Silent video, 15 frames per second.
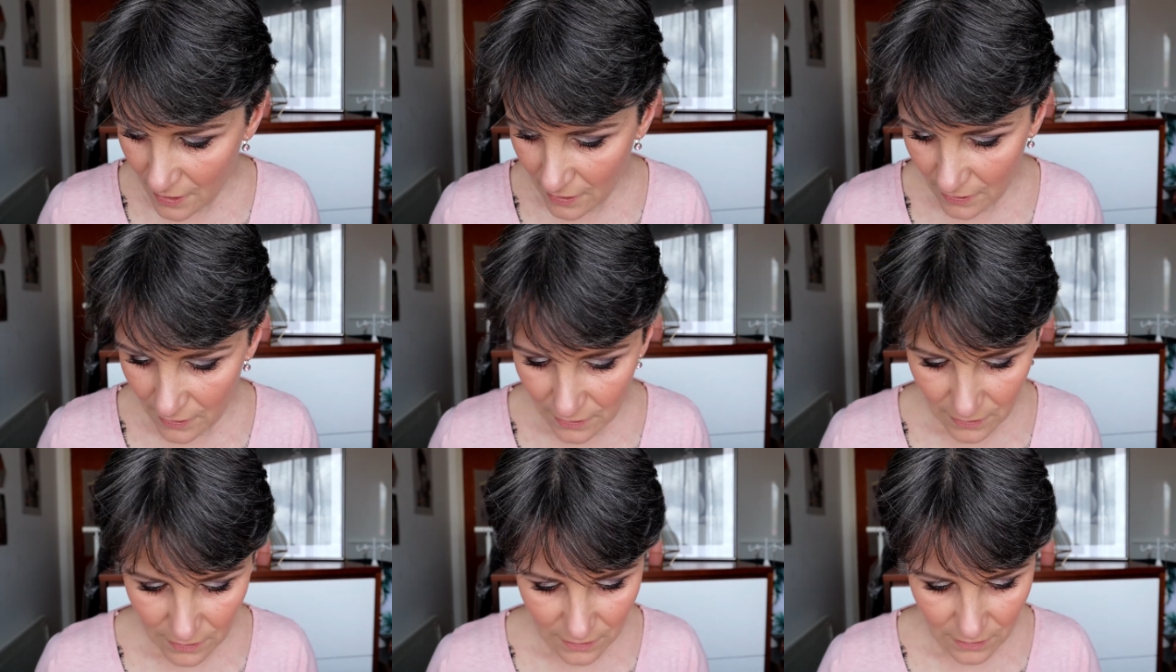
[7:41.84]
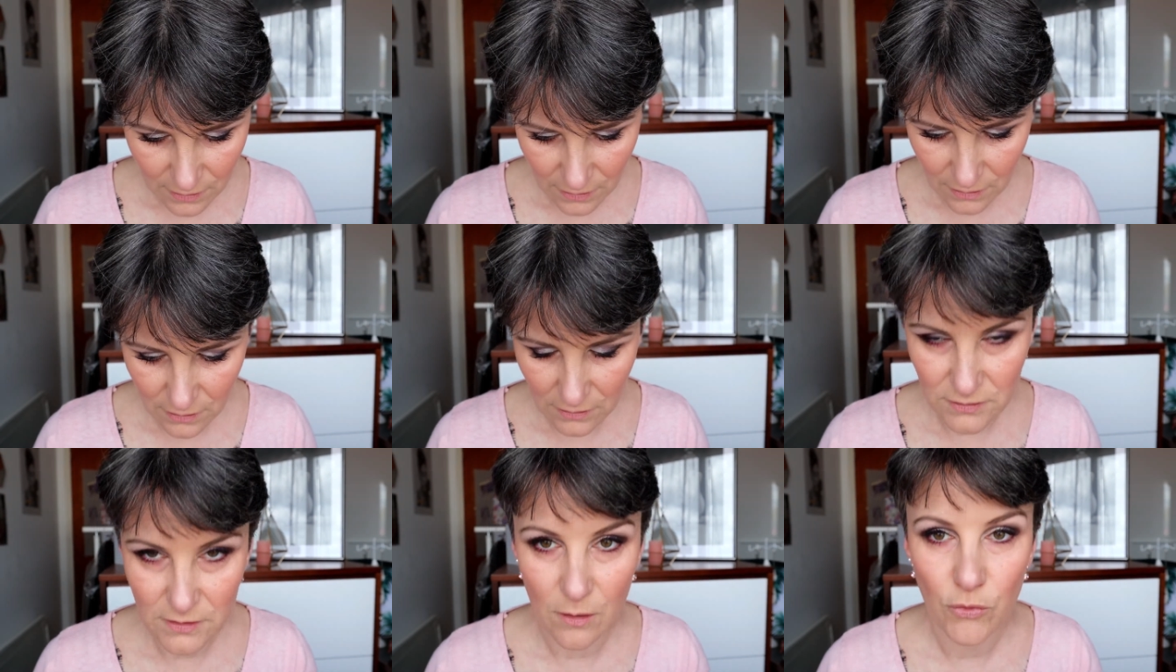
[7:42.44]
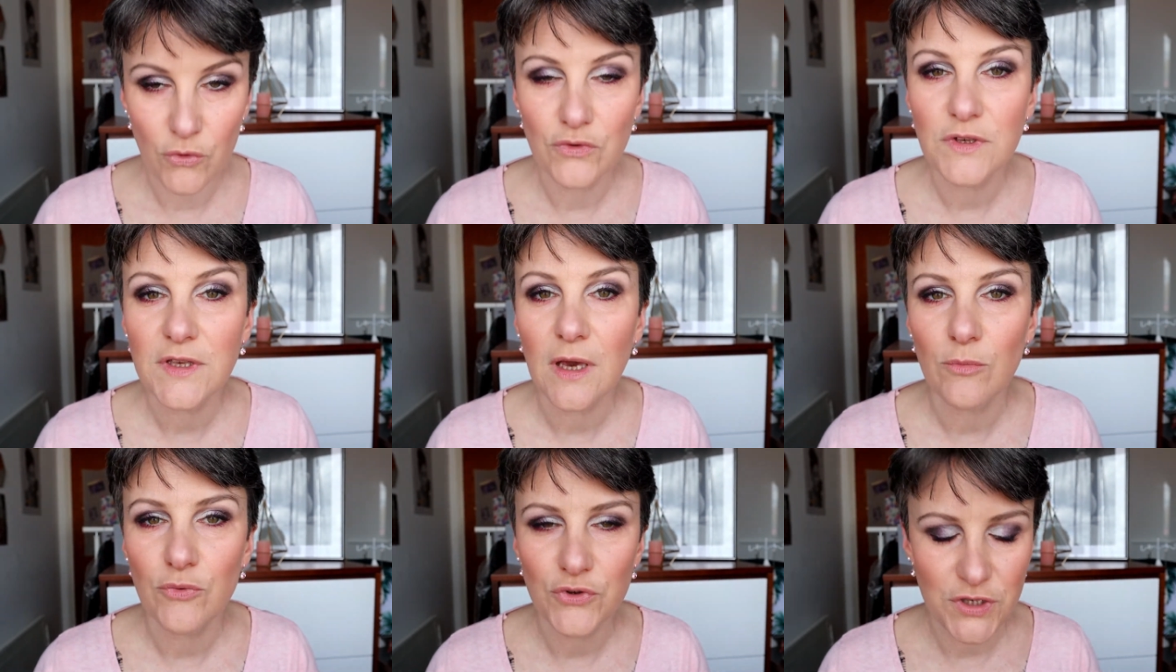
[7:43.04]
c'est un produit
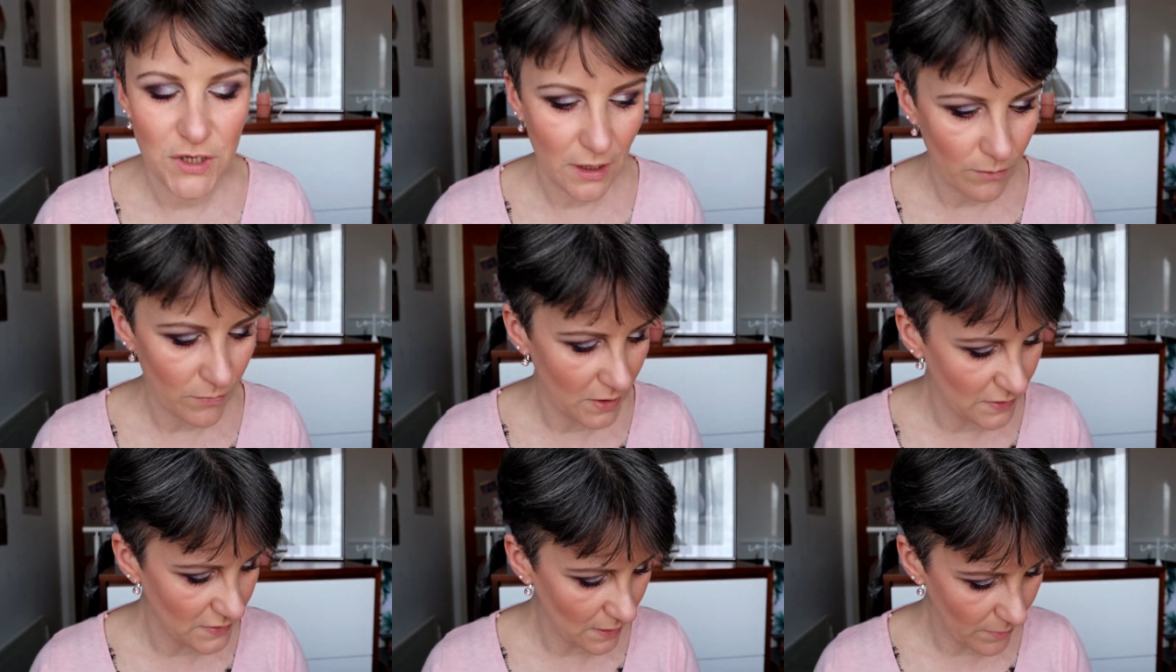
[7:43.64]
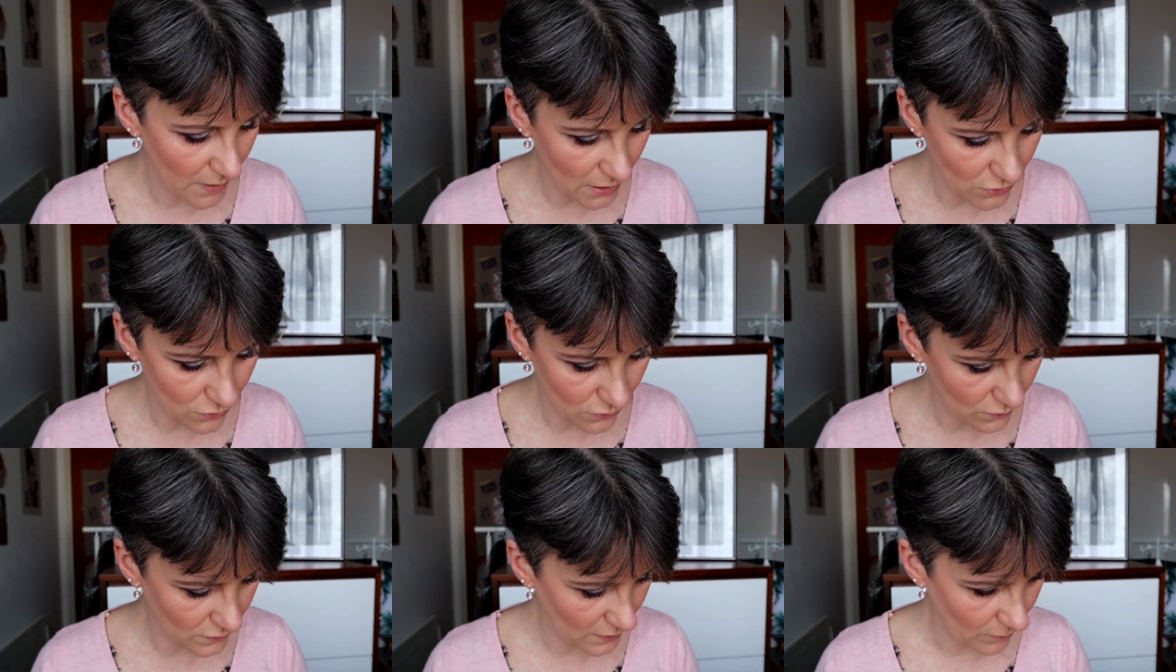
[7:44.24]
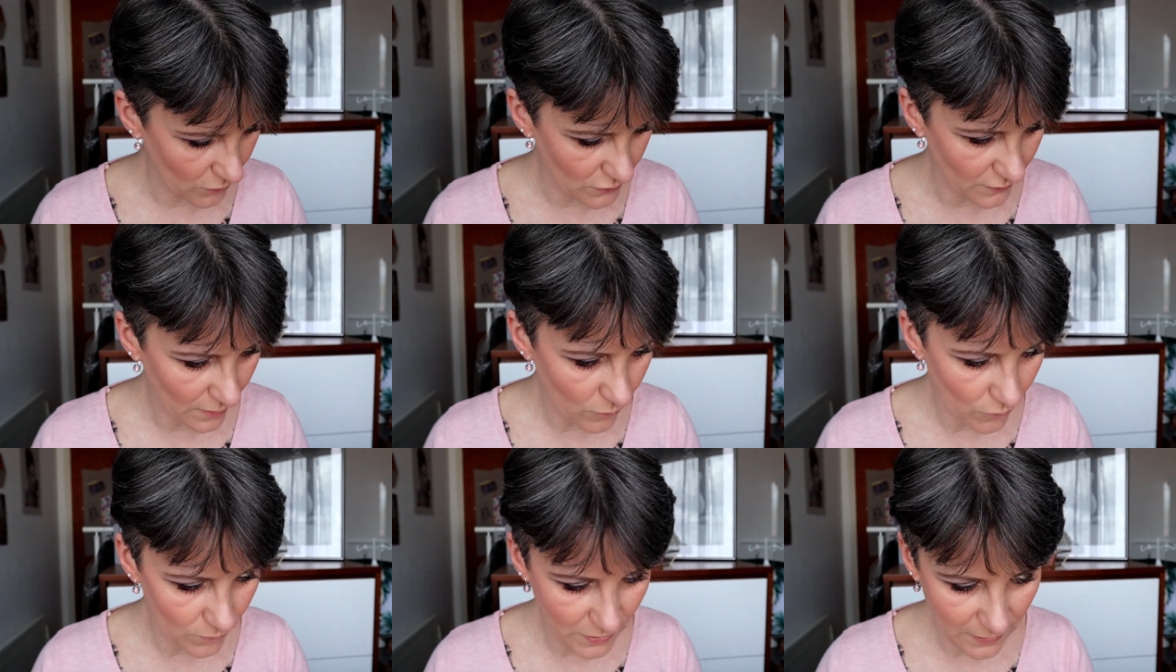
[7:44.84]
qui est un peu cher mais ça marche, ça marche
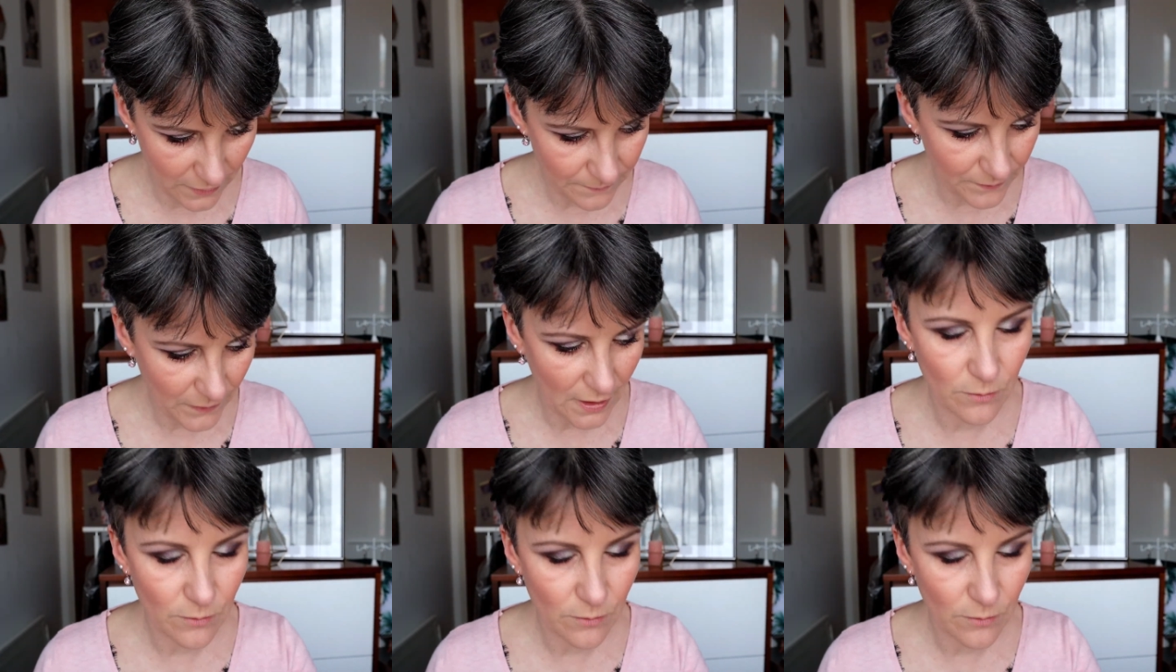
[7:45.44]
vraiment bien.